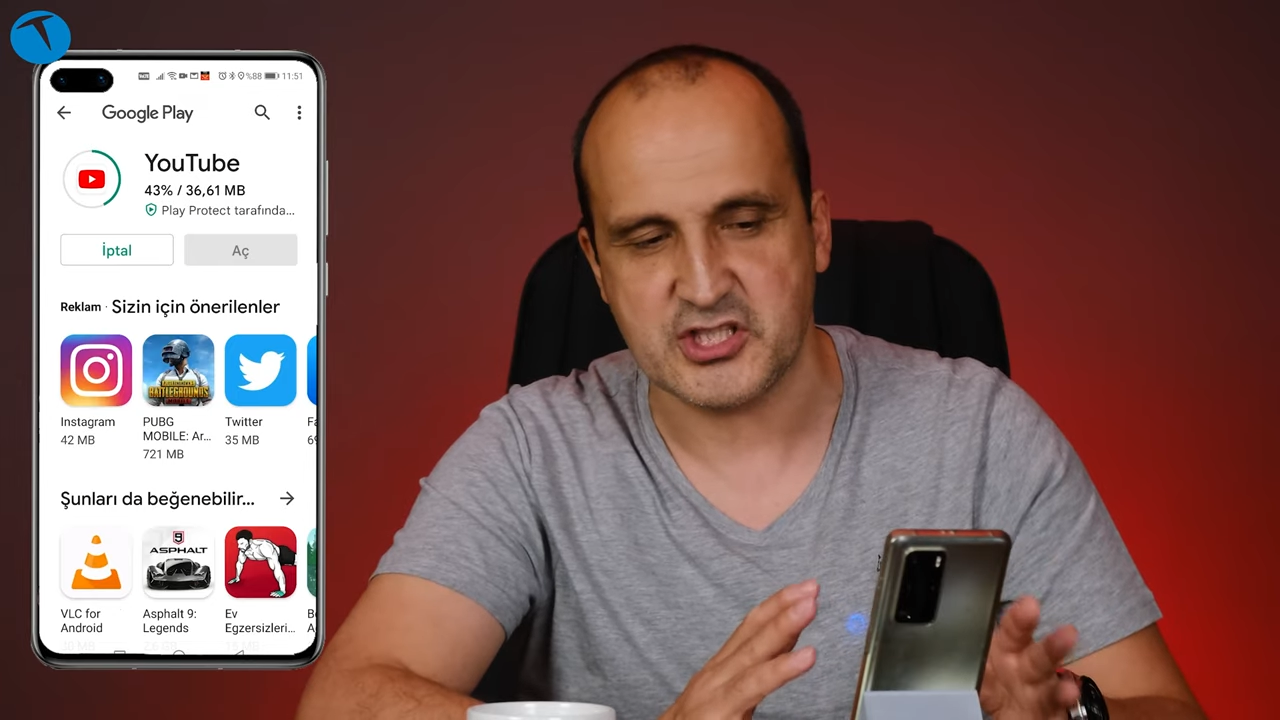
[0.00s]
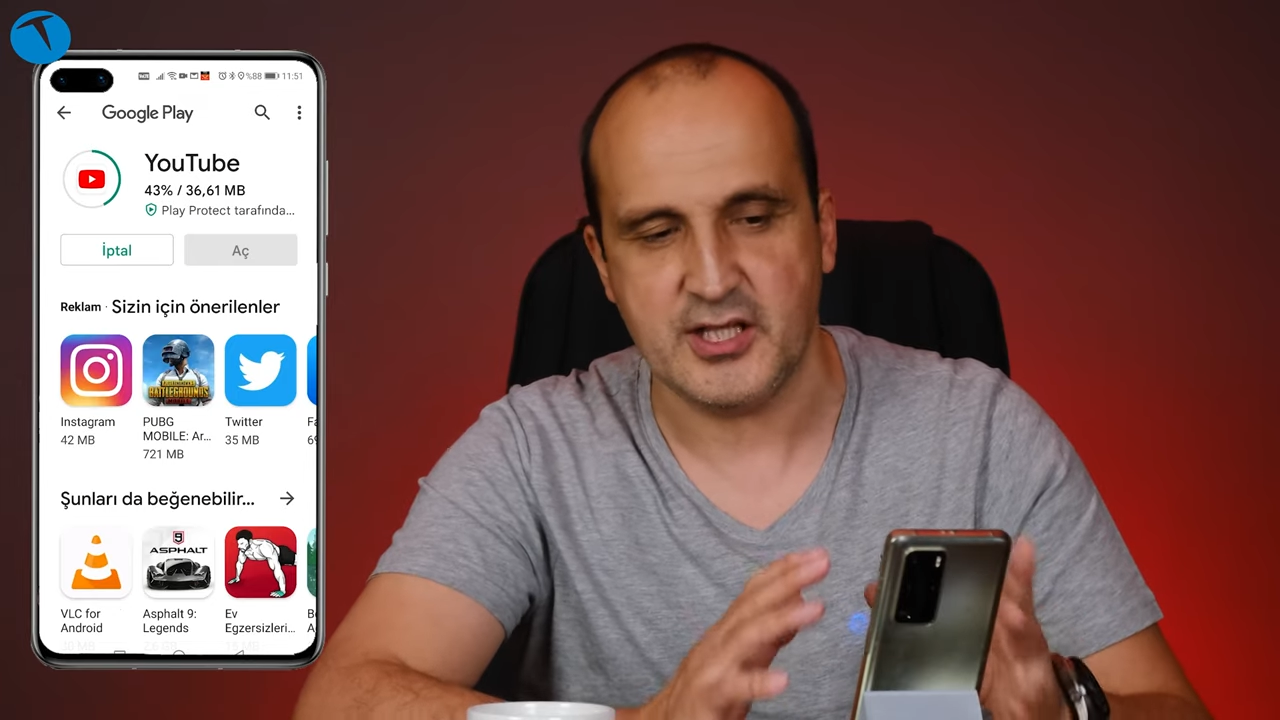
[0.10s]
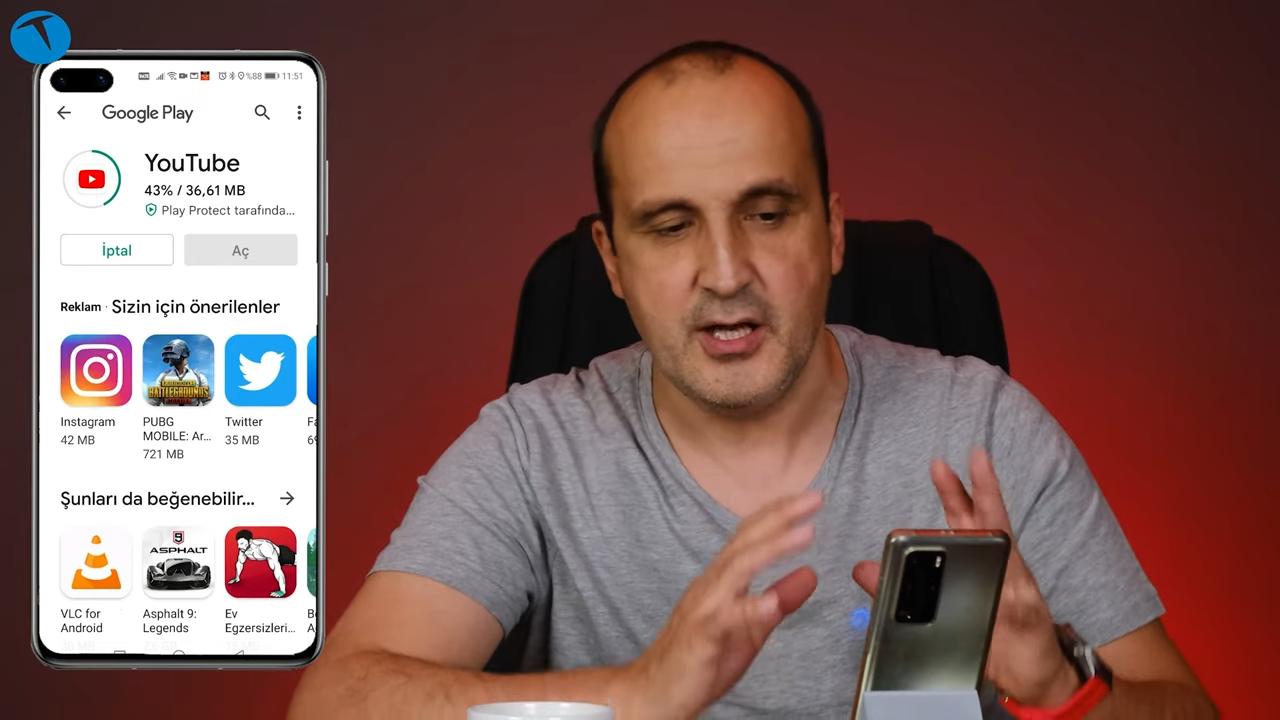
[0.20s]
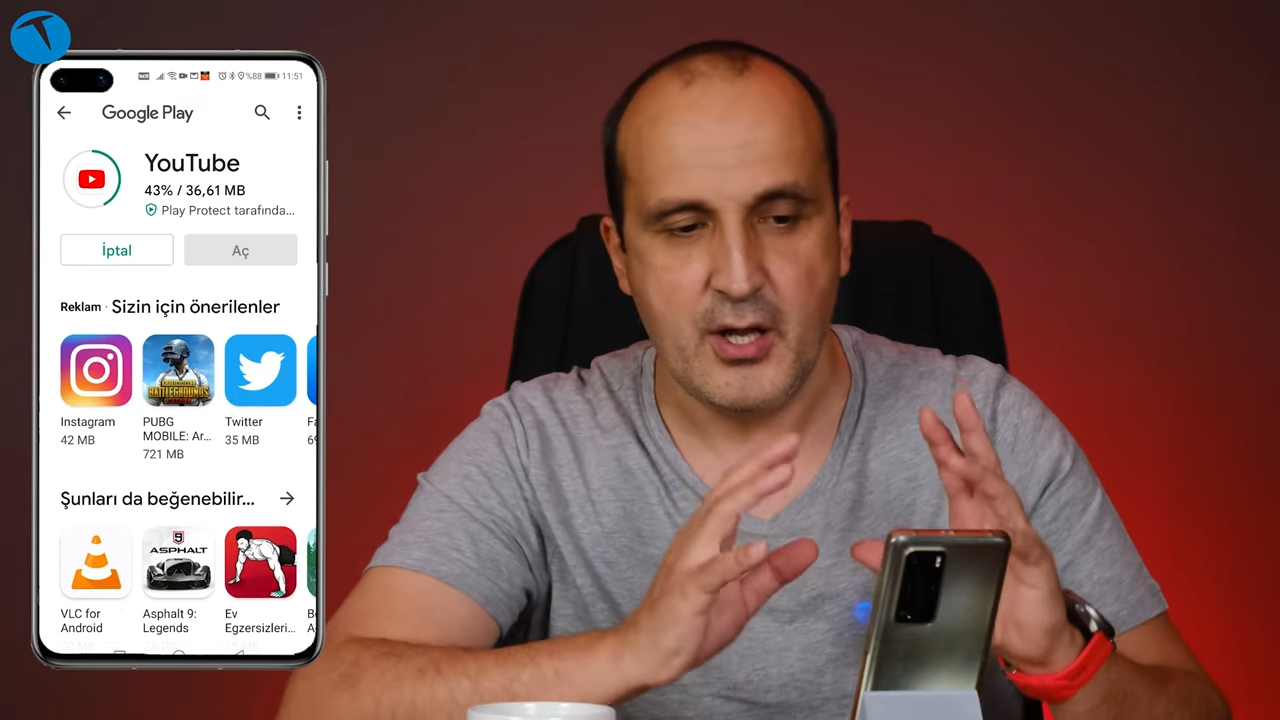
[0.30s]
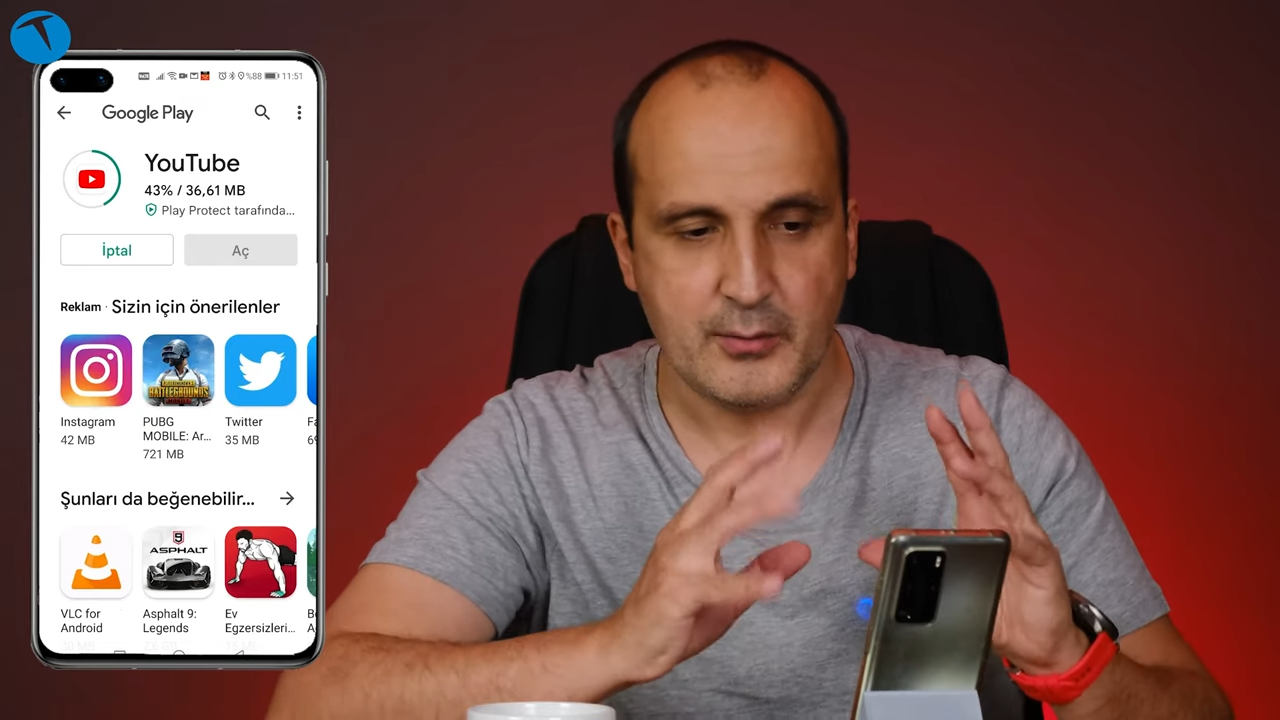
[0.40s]

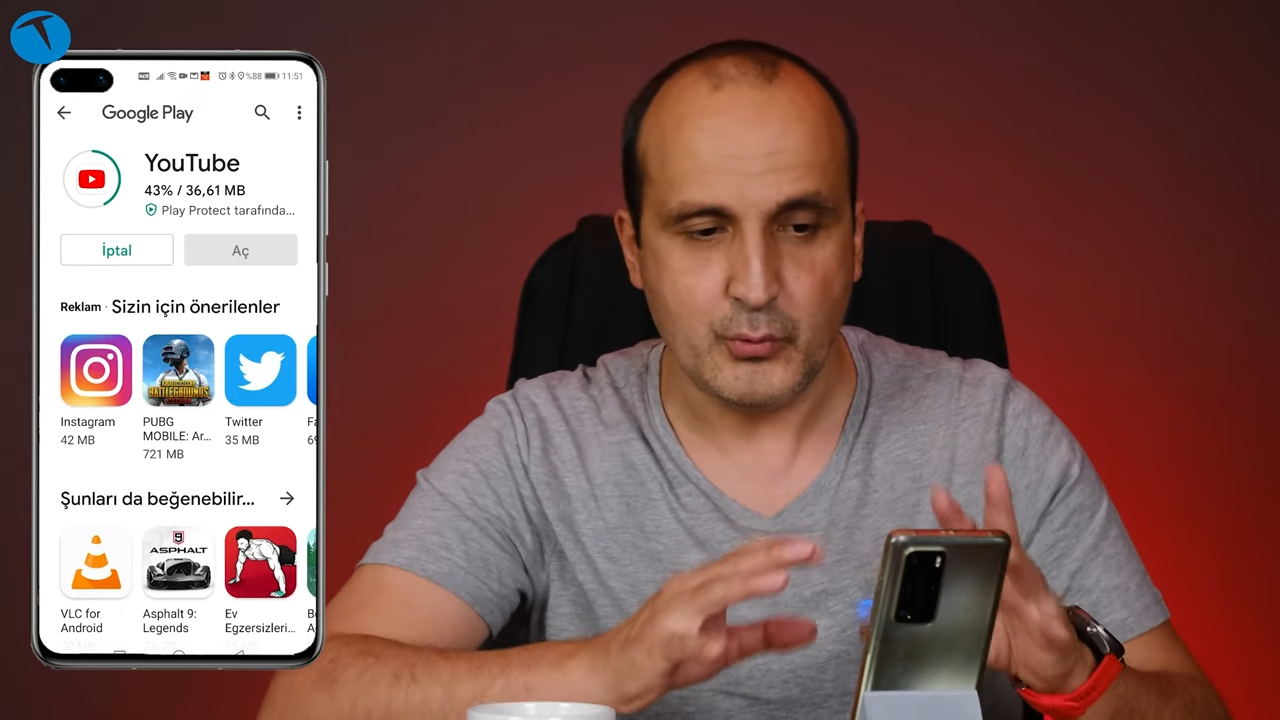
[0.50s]
içine.